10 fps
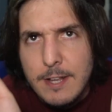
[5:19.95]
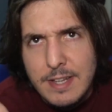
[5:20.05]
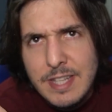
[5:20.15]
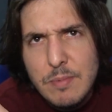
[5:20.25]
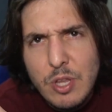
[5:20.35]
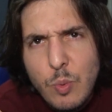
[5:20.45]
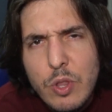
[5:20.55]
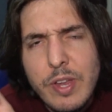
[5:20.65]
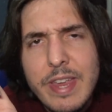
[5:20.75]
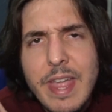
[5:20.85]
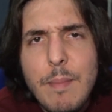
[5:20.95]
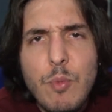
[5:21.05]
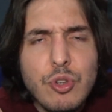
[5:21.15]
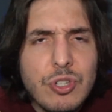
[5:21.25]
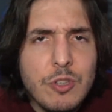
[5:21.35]
Estamos de acuerdo que ya
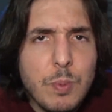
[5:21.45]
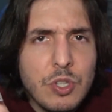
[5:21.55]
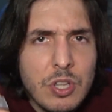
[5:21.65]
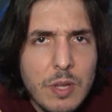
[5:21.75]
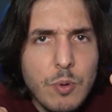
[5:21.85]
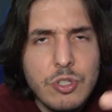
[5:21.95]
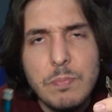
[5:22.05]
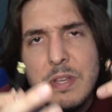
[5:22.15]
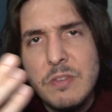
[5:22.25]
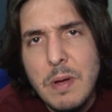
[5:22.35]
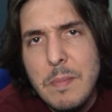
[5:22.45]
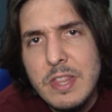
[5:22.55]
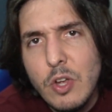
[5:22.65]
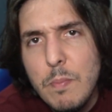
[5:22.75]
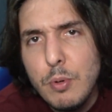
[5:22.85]
muchos dispositivos,
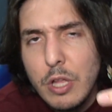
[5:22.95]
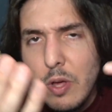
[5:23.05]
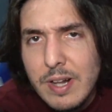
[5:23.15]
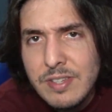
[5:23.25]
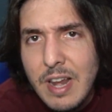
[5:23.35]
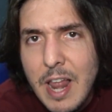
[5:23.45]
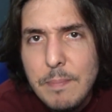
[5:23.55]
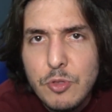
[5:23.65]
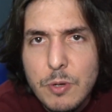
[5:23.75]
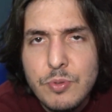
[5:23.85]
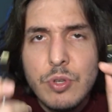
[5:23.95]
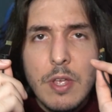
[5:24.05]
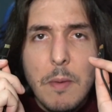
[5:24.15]
principalmente computadoras y laptops,